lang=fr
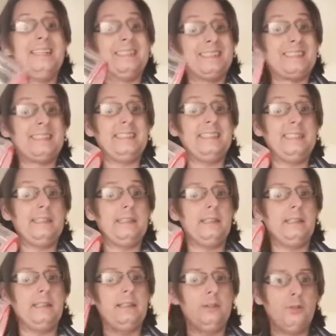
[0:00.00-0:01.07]
c'est
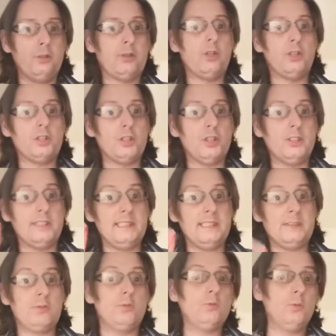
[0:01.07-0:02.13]

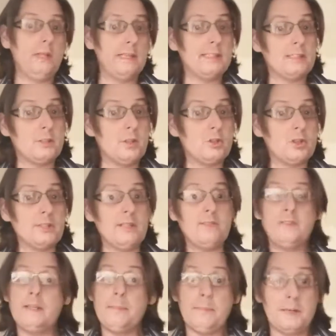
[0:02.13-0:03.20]
l'ultrasonique ou
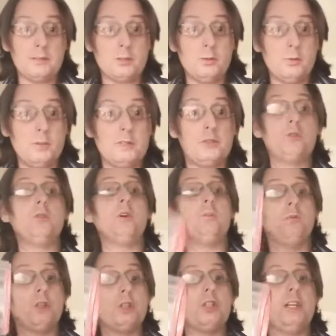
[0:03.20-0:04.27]
l'extra-chef, dépend celui que tu as.
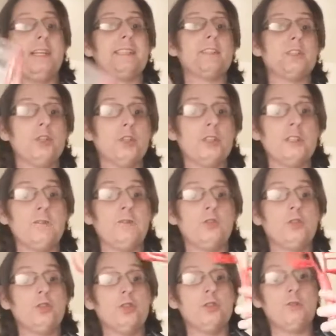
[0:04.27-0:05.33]
Moi, j'ai l'extra-chef
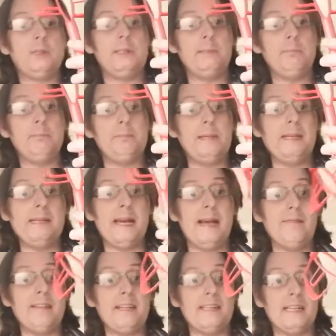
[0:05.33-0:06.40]
aujourd'hui, mais
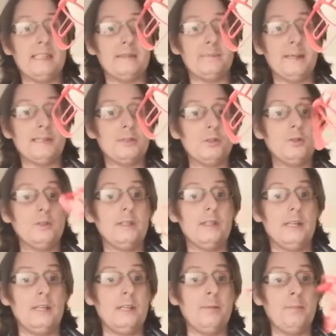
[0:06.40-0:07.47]
avec la spatule,
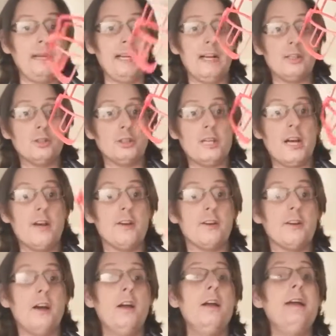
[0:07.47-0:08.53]
euh, le
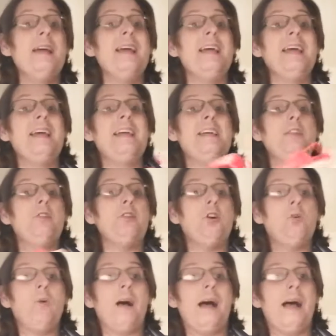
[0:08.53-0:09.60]
mélangeur, et
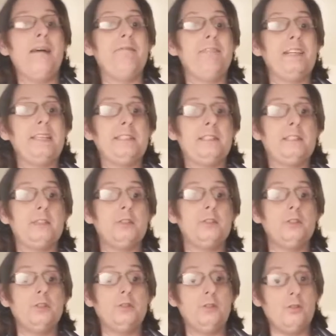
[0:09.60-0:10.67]
non avec
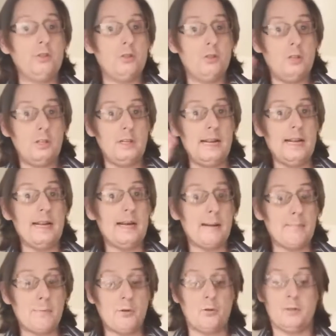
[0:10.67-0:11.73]
euh, la
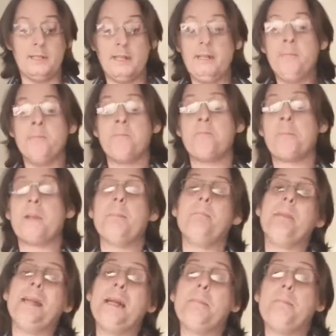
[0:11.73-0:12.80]
lame, OK?
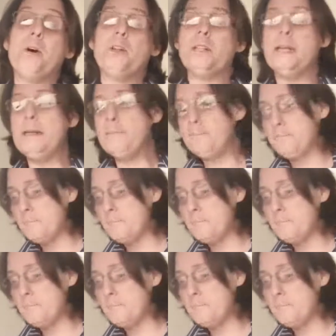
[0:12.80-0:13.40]
Bien important.